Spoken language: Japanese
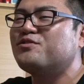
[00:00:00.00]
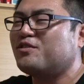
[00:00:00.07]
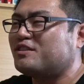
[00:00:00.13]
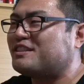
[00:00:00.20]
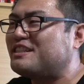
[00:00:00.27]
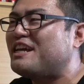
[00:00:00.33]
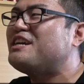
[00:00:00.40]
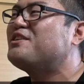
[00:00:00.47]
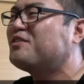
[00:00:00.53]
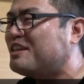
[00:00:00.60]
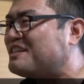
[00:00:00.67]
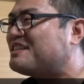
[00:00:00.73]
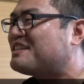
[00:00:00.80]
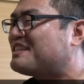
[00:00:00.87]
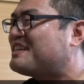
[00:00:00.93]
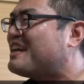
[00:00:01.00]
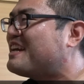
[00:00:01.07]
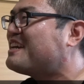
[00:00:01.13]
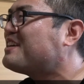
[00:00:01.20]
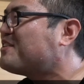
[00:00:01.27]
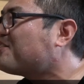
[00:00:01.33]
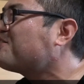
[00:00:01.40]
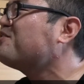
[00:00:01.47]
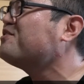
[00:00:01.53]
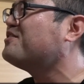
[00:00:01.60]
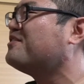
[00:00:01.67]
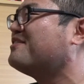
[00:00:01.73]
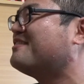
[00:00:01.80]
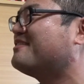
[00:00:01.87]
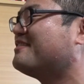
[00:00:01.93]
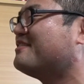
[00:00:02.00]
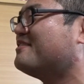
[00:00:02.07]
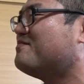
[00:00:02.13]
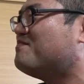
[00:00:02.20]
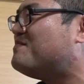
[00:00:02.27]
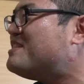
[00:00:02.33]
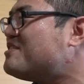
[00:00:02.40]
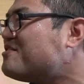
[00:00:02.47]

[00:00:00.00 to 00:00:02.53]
ンの全容です。結局、身